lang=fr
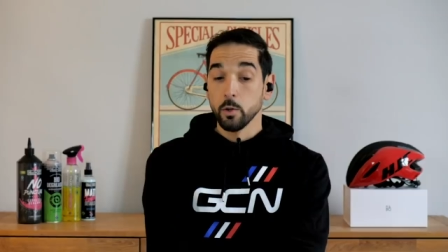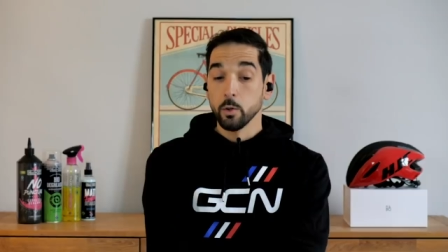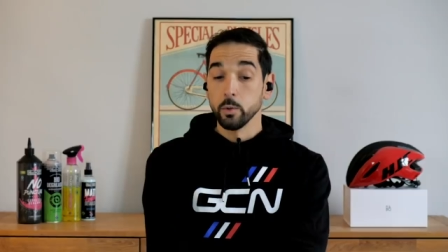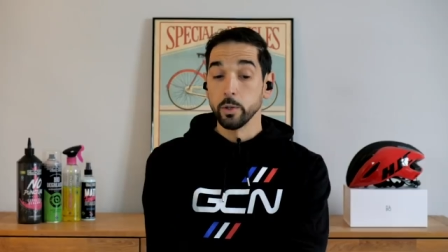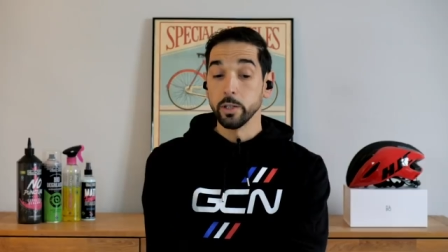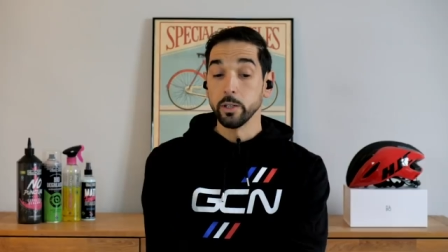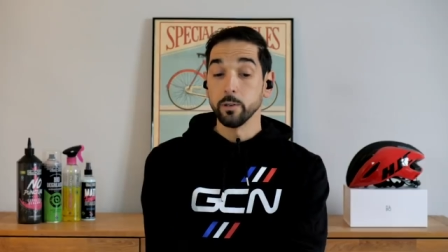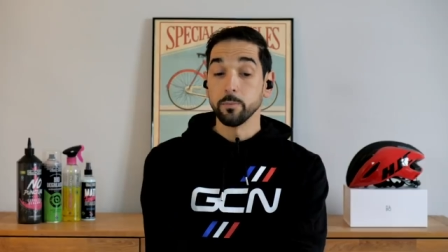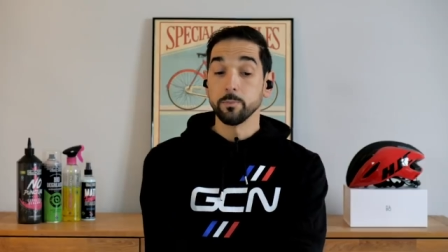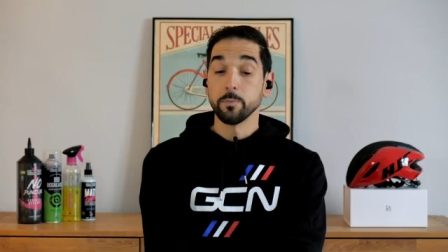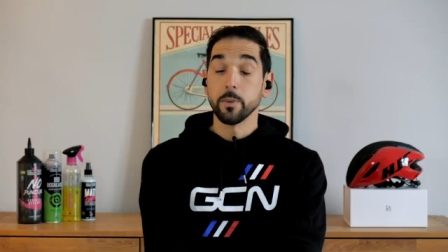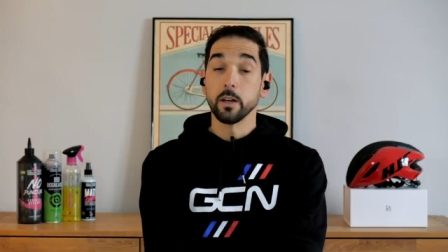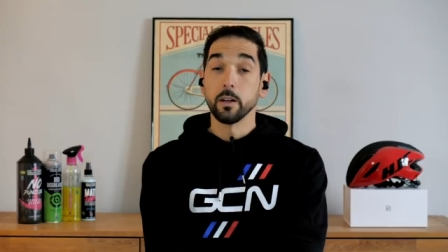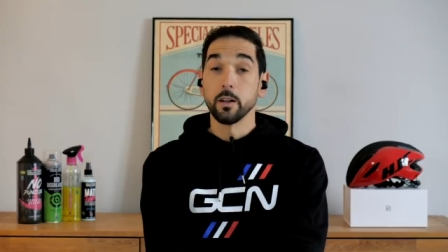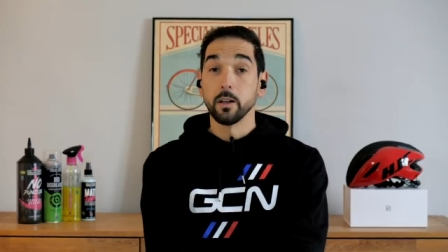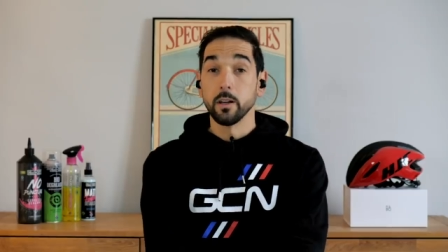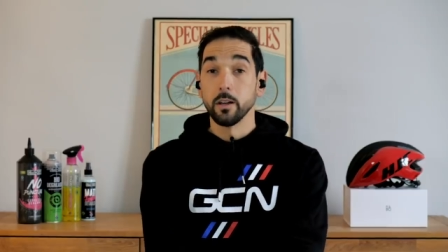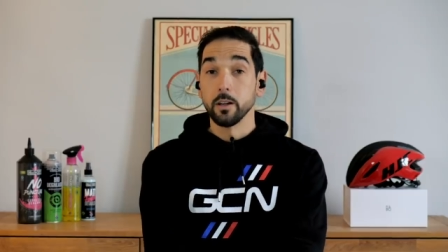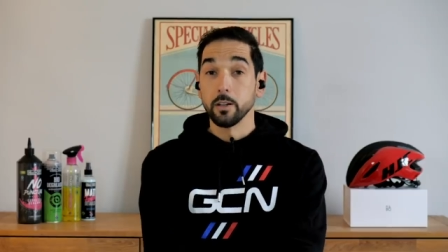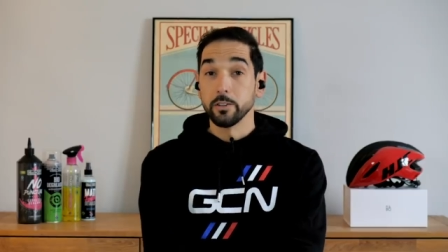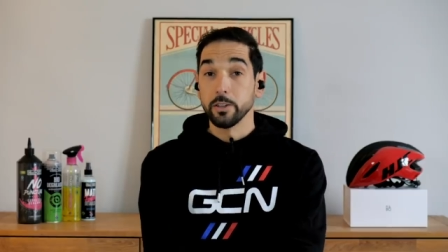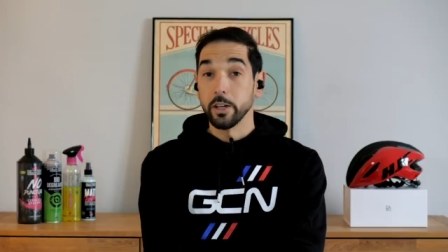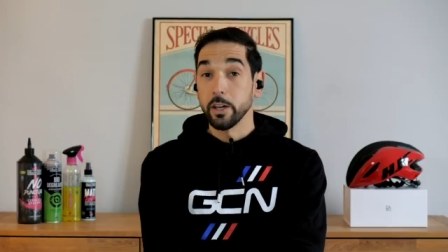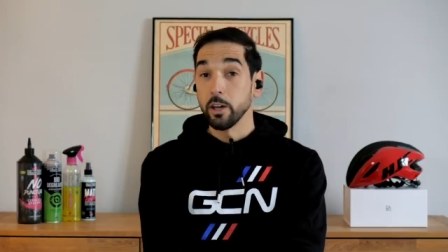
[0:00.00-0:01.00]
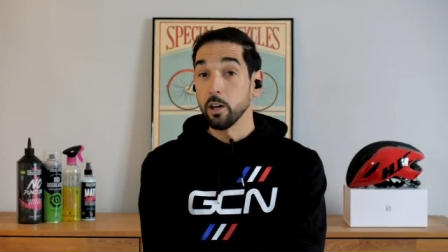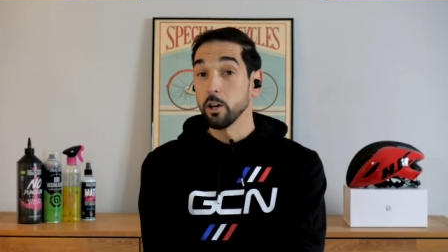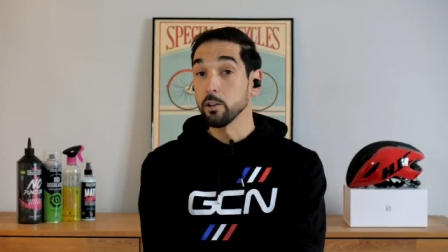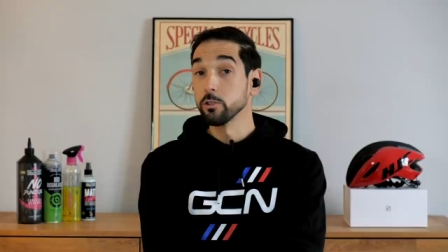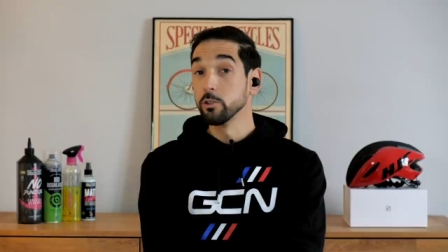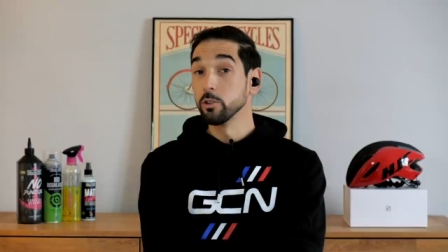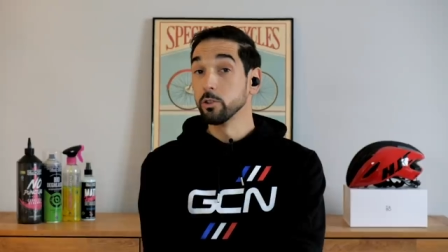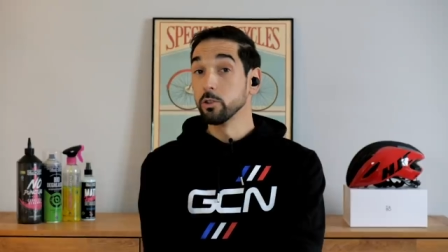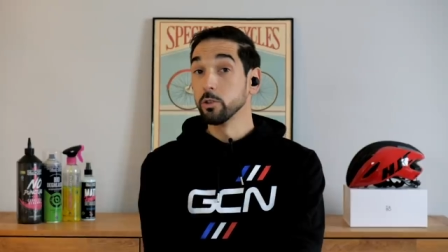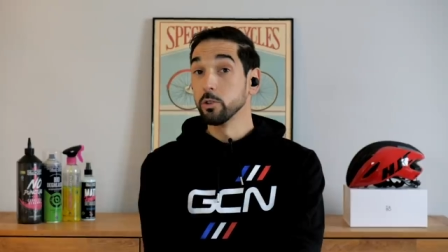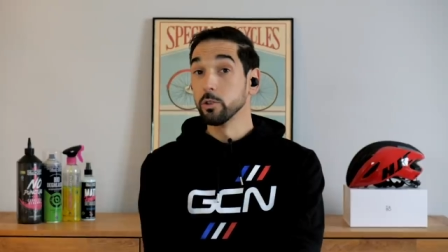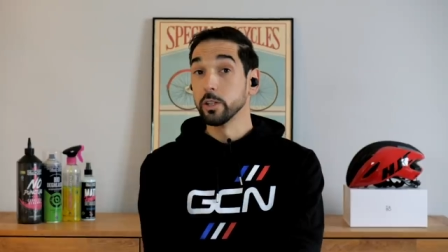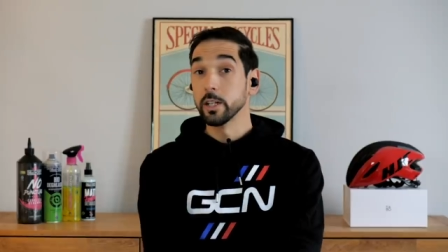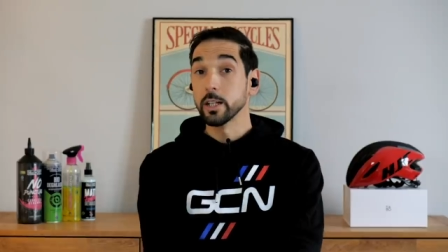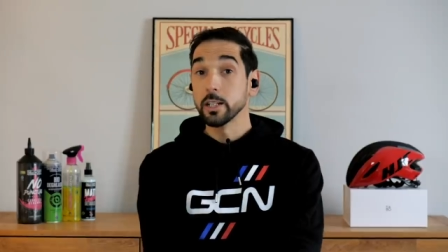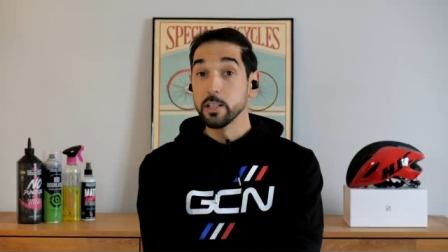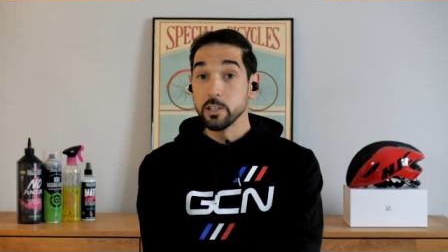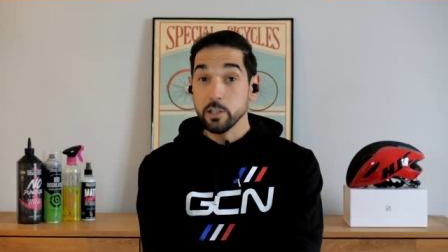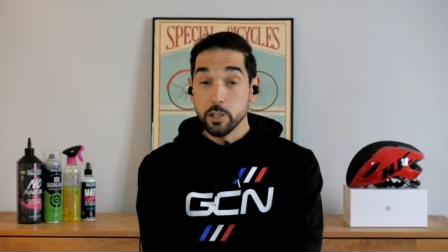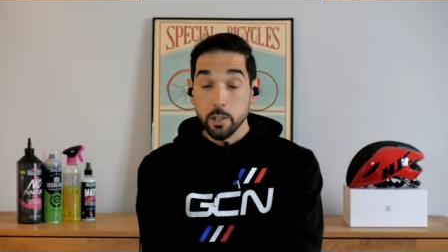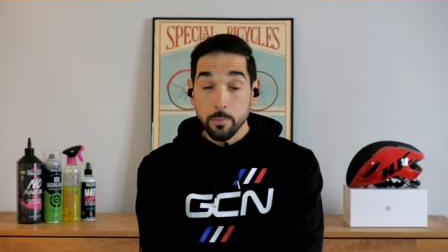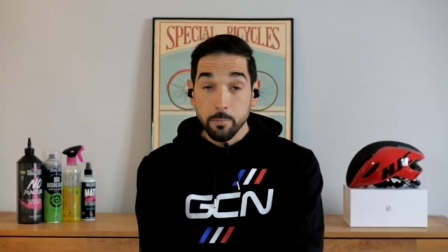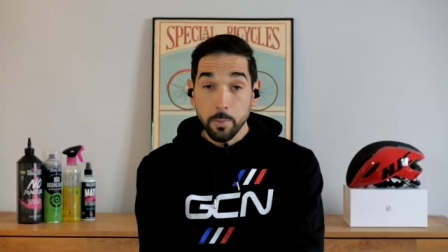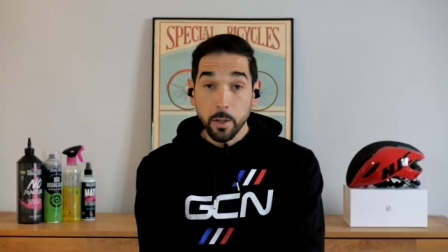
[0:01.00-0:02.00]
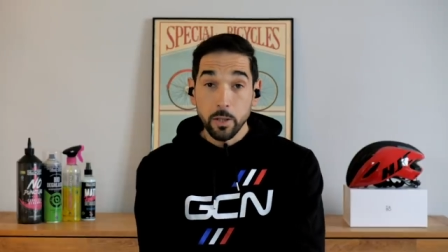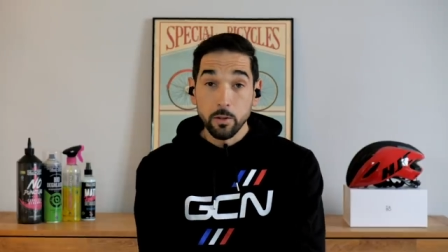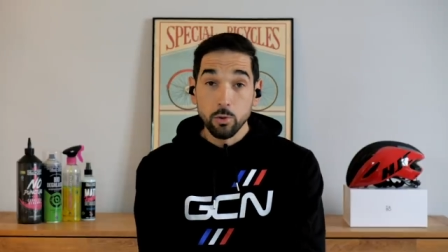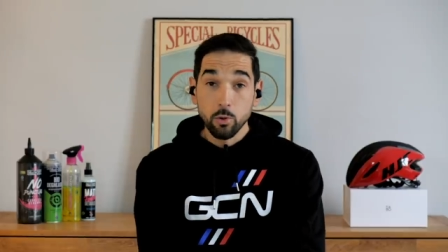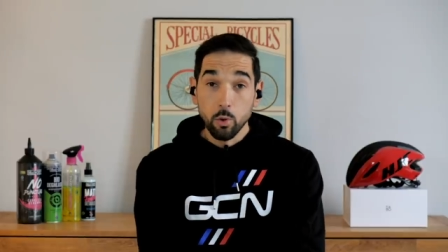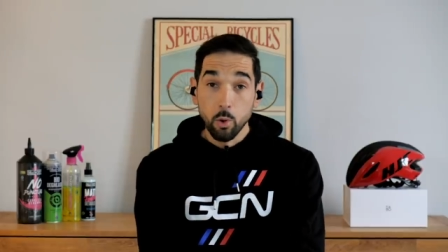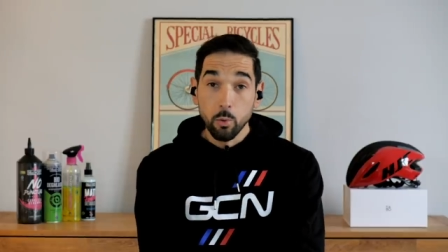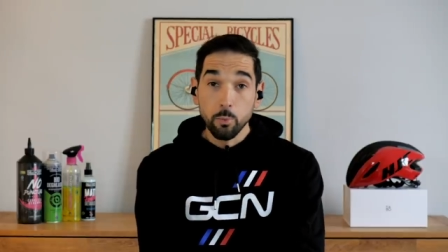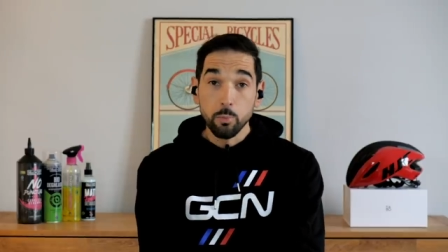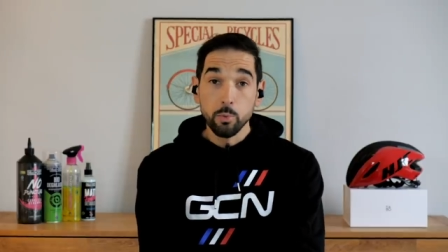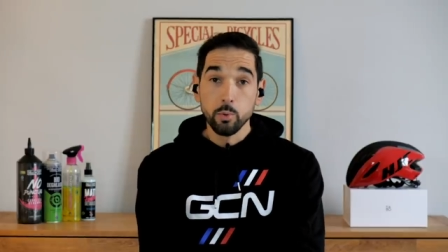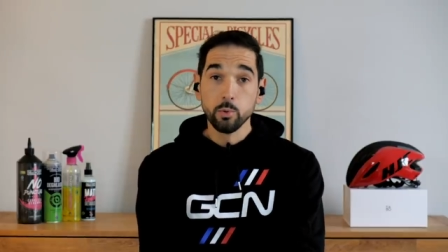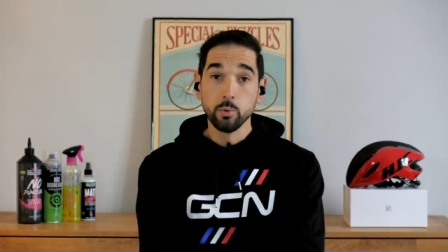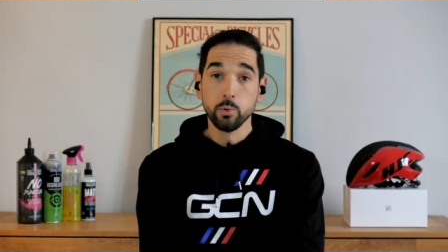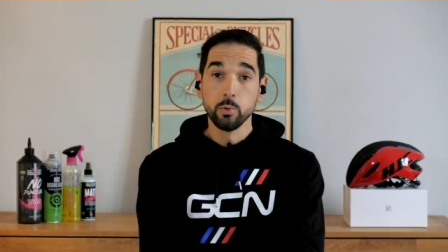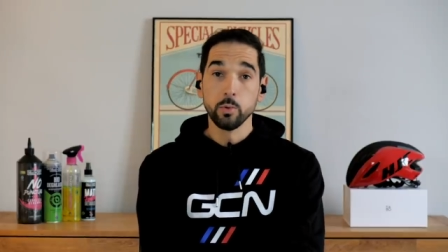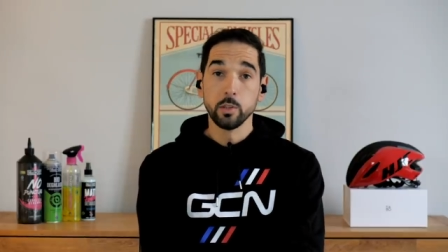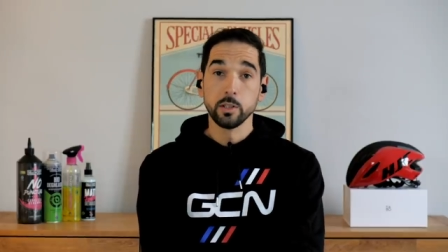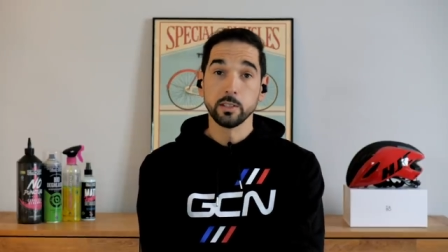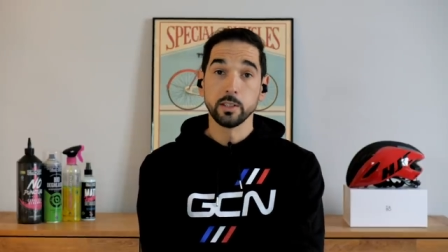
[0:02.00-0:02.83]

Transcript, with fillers: Oui, euh, d'ailleurs, ne négligez pas non plus